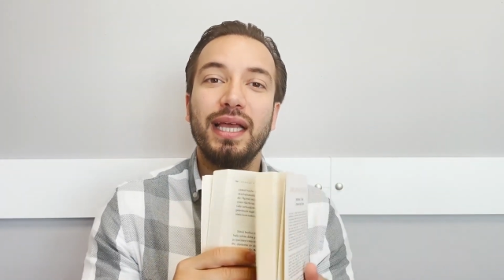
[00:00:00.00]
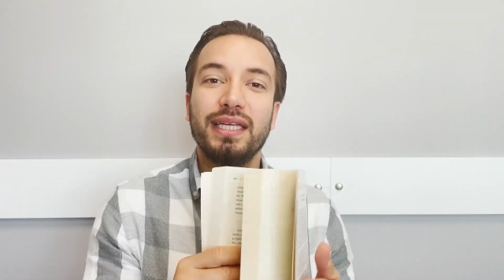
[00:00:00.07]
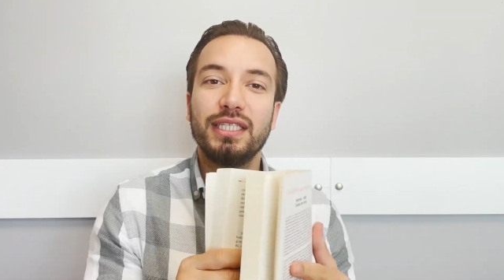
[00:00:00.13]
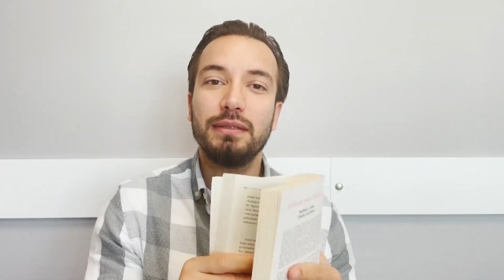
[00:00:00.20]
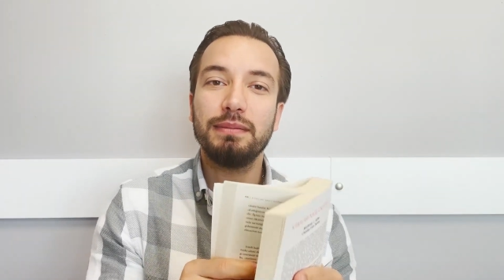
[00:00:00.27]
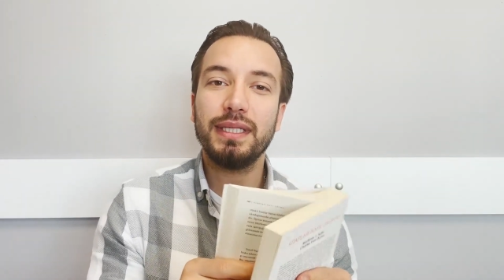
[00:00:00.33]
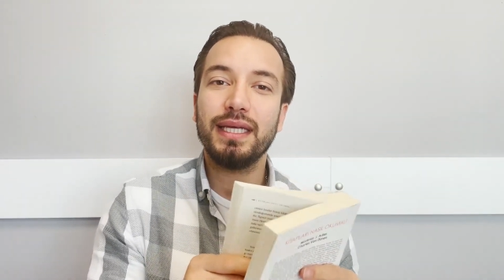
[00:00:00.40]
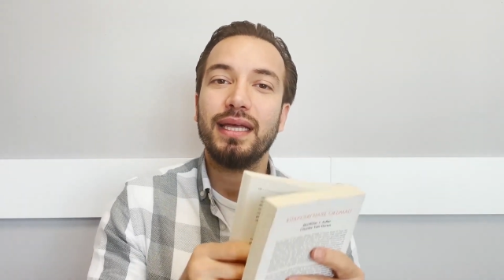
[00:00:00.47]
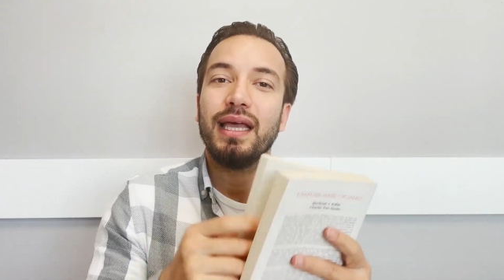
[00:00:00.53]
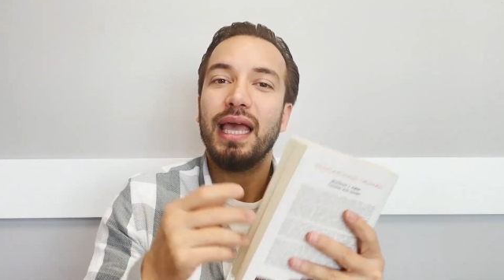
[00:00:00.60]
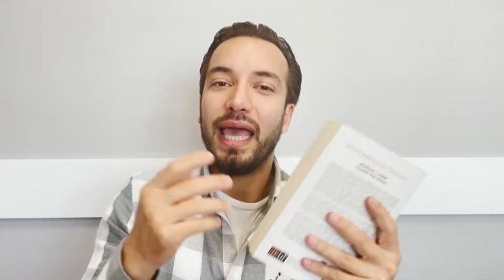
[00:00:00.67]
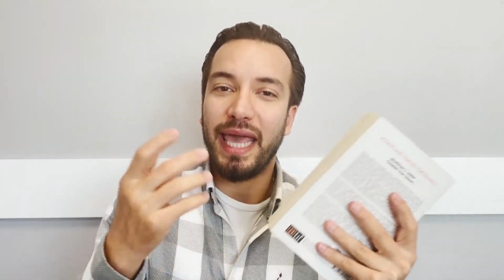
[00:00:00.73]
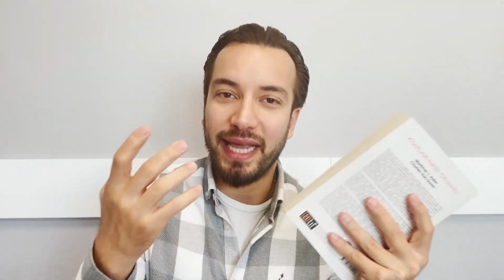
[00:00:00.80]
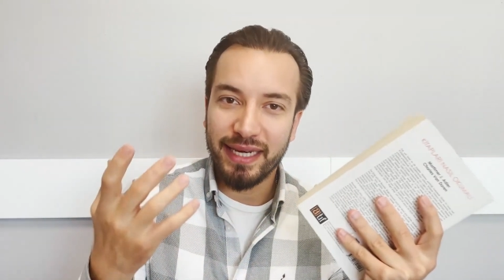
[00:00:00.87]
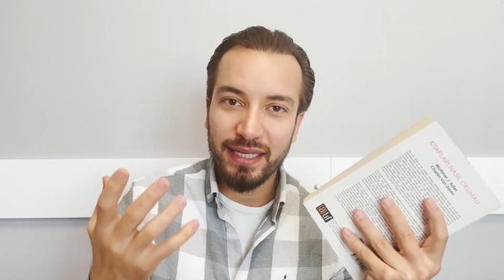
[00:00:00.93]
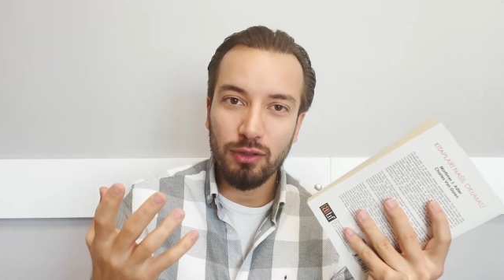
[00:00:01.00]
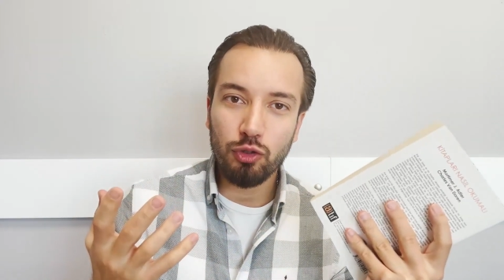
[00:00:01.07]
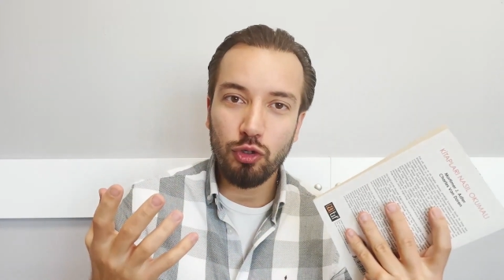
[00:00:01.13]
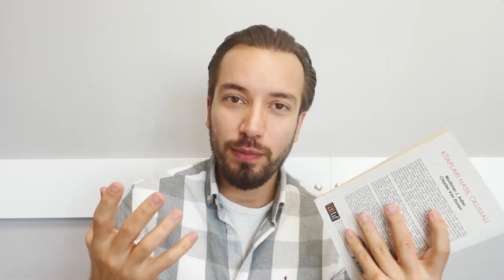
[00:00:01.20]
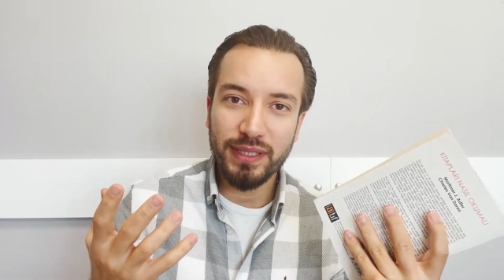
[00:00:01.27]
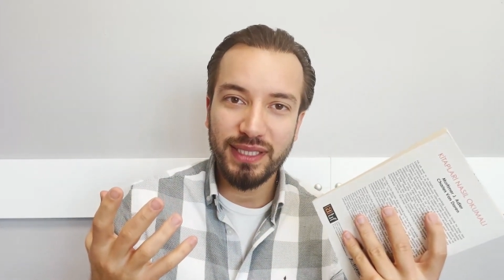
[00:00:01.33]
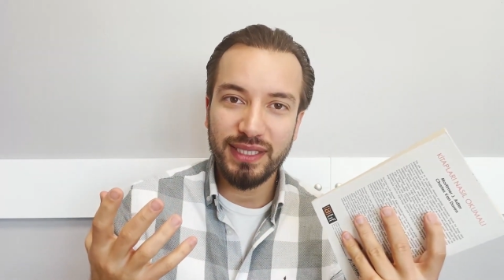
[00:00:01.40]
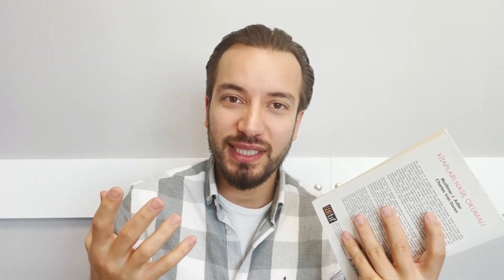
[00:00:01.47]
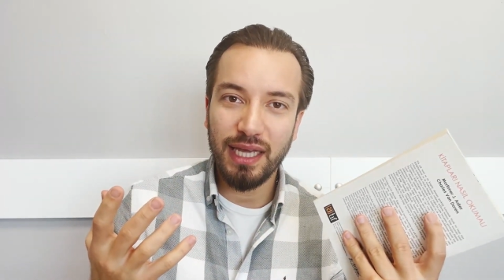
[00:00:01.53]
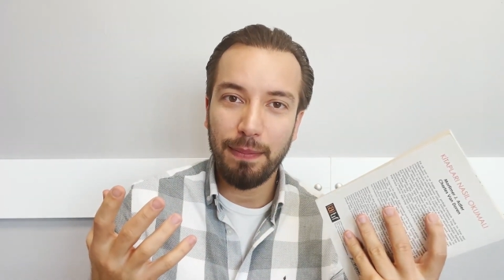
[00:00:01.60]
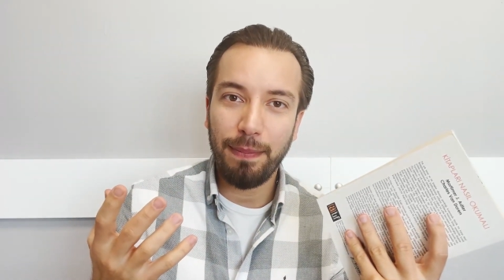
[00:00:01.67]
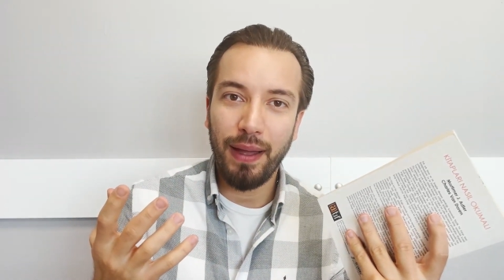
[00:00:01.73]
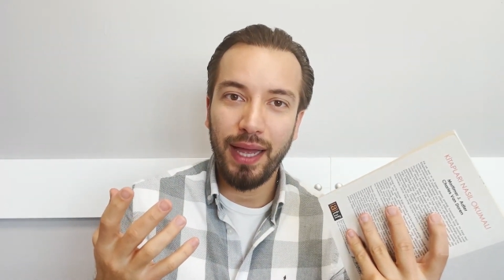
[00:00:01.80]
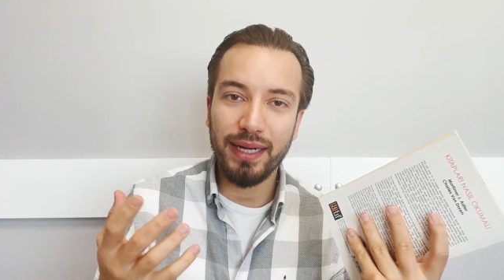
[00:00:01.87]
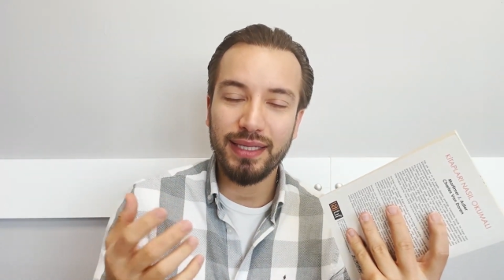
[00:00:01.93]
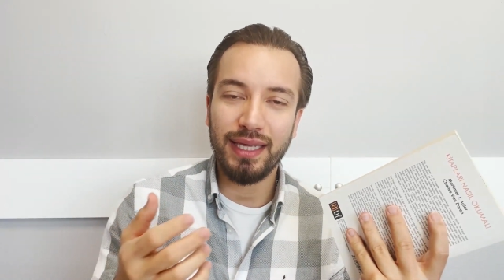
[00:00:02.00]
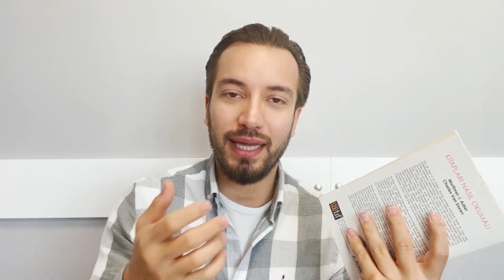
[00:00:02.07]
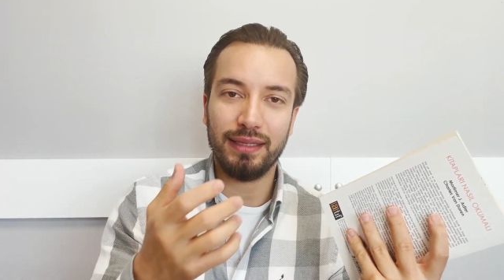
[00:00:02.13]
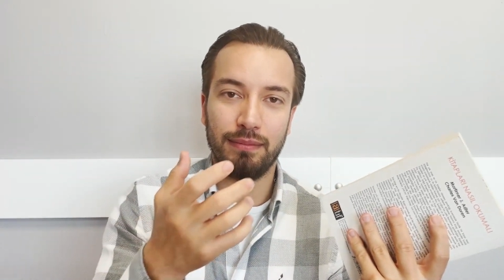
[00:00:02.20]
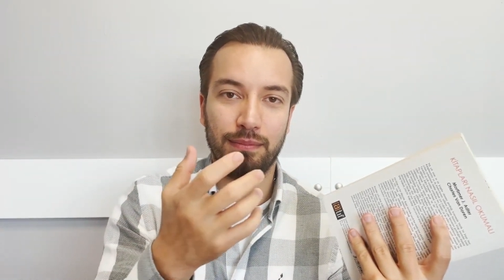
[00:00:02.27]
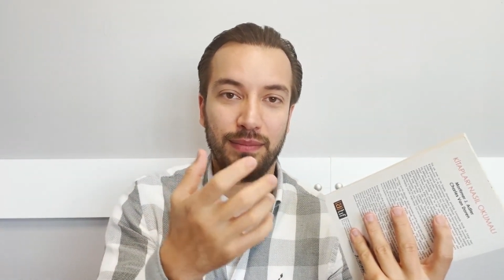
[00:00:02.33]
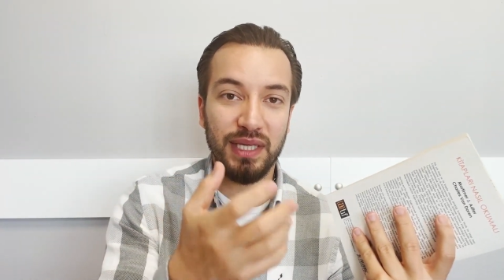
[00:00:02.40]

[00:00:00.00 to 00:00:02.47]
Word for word: Şimdi ekran okumasını yaparken